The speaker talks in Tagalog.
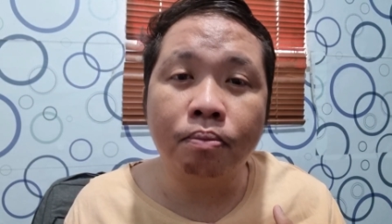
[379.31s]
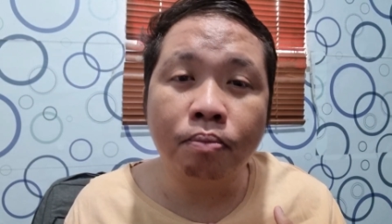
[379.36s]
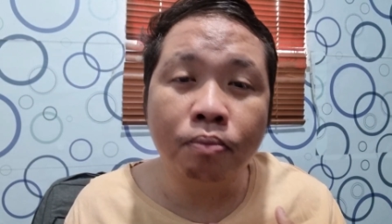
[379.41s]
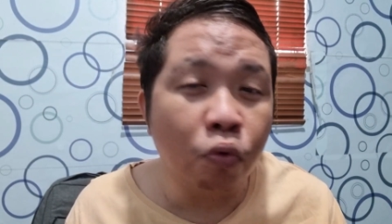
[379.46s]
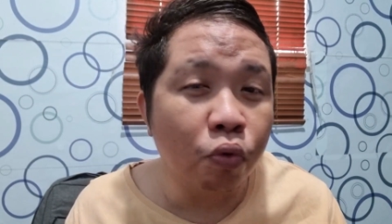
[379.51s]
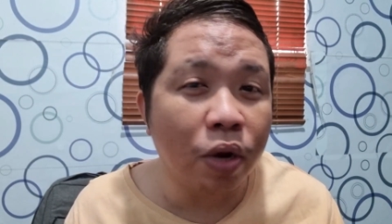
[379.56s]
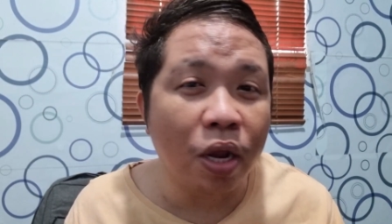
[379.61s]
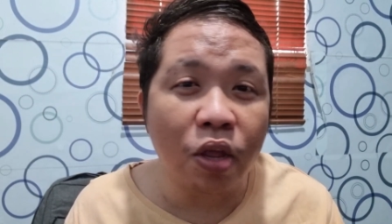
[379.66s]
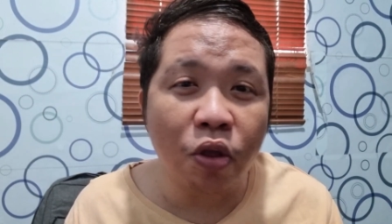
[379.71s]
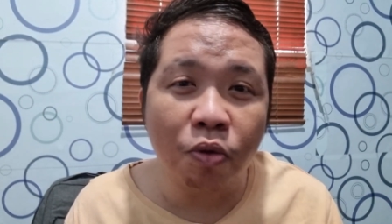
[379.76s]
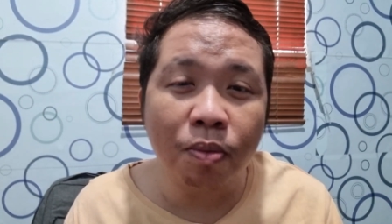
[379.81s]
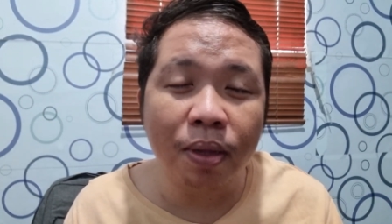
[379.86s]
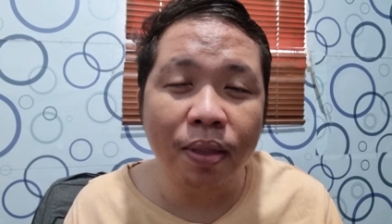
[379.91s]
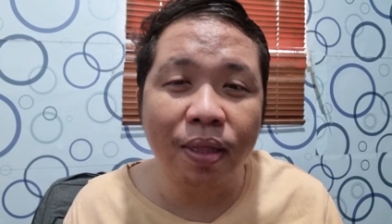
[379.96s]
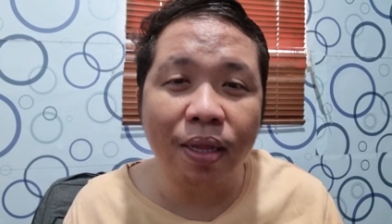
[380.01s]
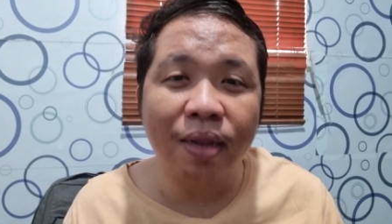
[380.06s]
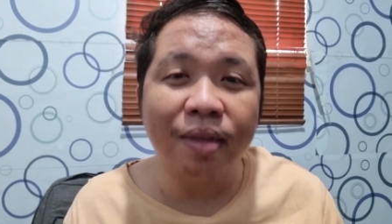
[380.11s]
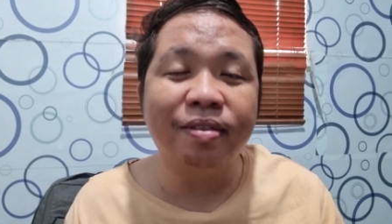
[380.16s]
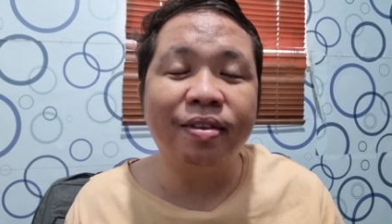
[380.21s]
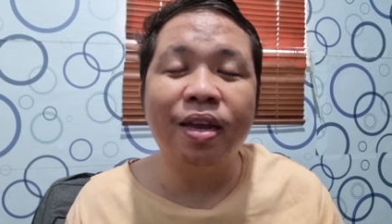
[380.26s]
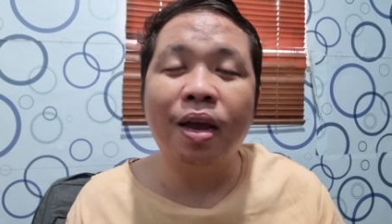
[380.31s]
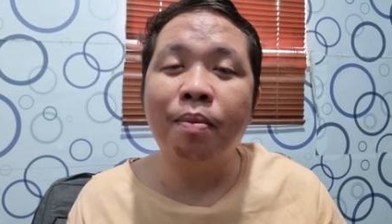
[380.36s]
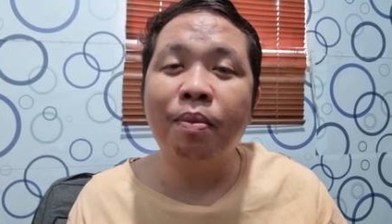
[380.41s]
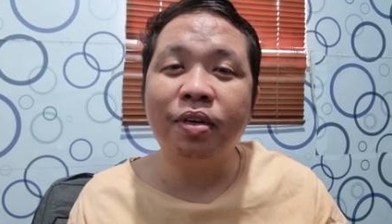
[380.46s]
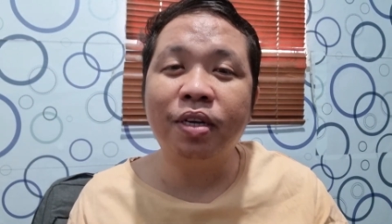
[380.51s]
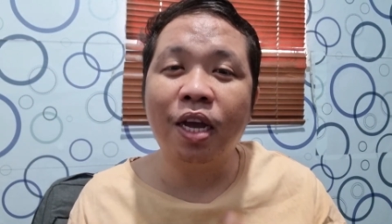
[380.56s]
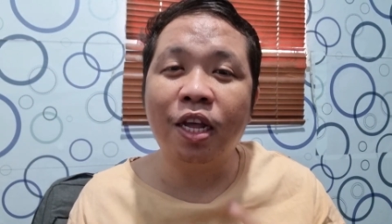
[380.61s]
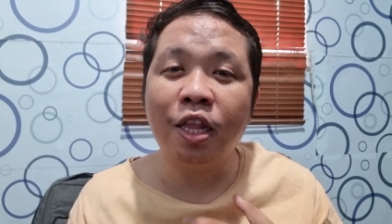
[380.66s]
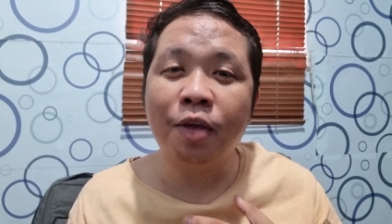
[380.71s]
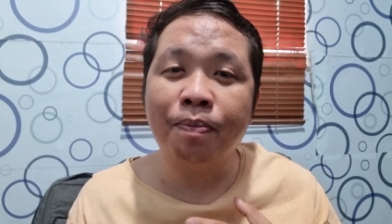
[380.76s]
mura yung mattress niya,
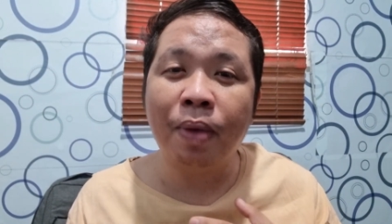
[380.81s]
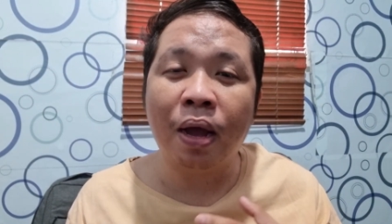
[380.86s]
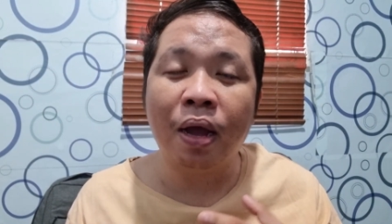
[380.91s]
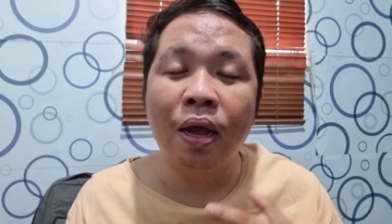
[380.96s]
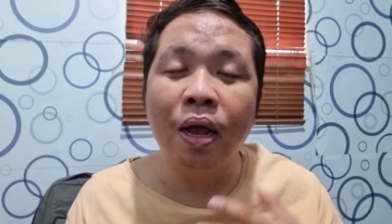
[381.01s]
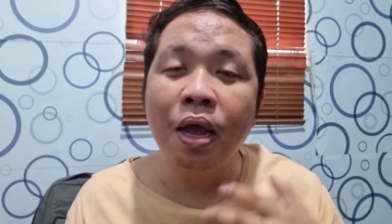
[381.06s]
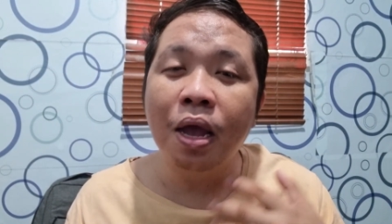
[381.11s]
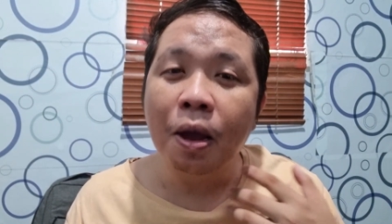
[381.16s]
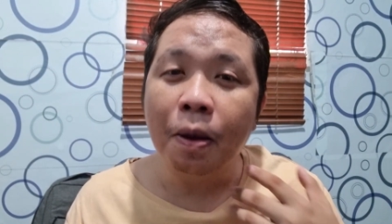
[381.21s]
masyado pang